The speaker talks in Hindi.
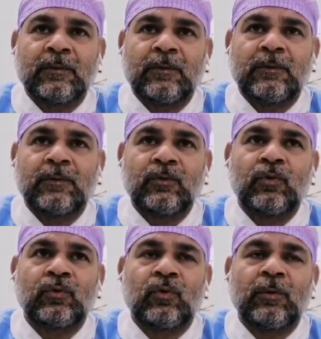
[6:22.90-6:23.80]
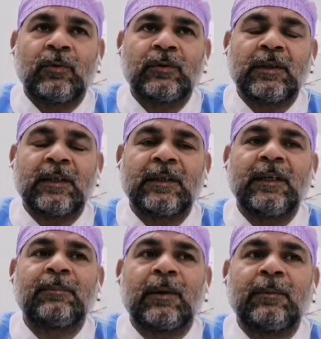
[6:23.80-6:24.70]
तो जो थोड़ा बहुत अगर
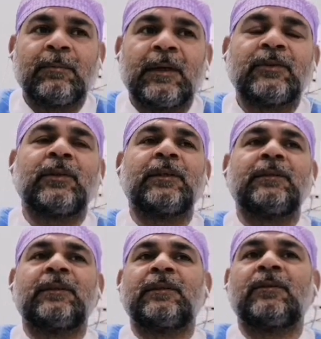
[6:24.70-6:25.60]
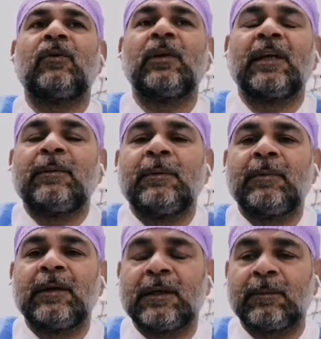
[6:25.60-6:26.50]
कहीं प्रॉब्लम बात तो ऑनलाइन में
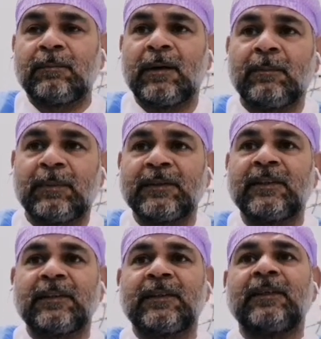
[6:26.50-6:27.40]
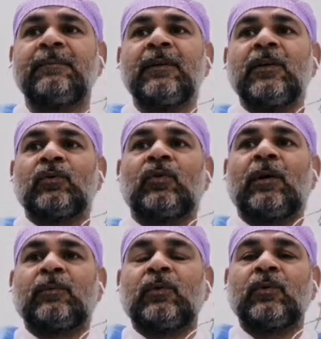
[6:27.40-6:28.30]
भी अगर आप फंस जाते हैं तो
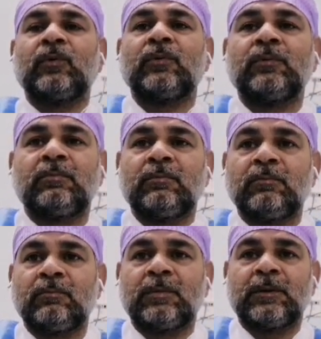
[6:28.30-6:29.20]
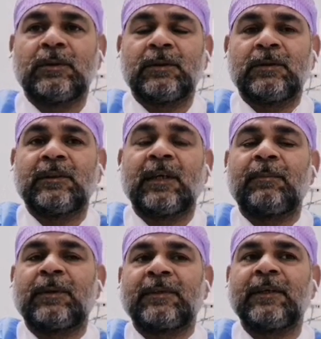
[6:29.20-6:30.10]
आपको जाना
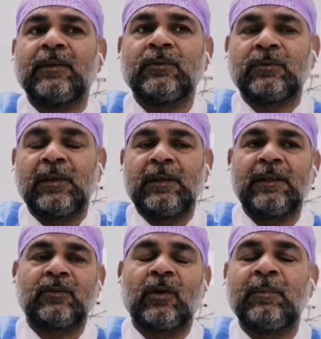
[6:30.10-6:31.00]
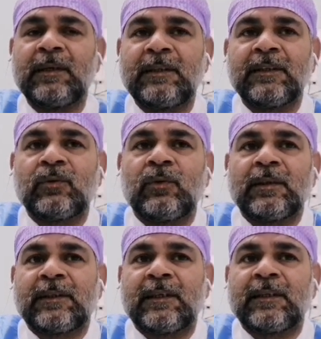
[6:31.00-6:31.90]
पड़ता है उसके लिए तो हमें ये
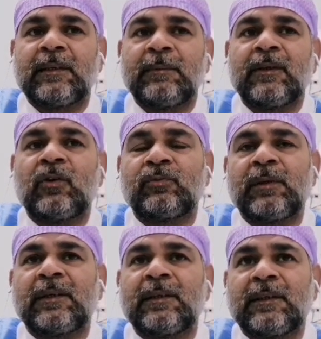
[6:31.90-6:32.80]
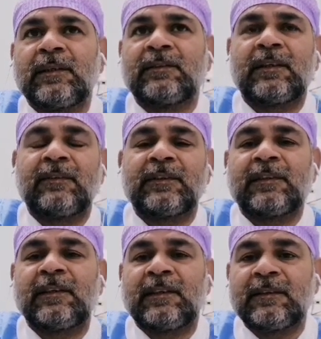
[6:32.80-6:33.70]
सहूलत है कि हमें हॉस्पिटल के अंदर ही सारी
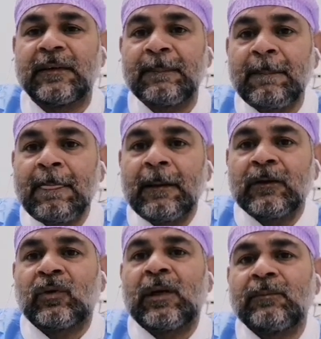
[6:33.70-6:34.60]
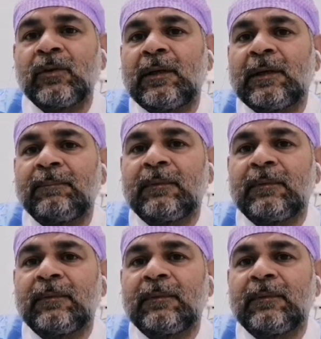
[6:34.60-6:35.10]
फैसिलिटीज़ हैं तो अलहमदिल्ला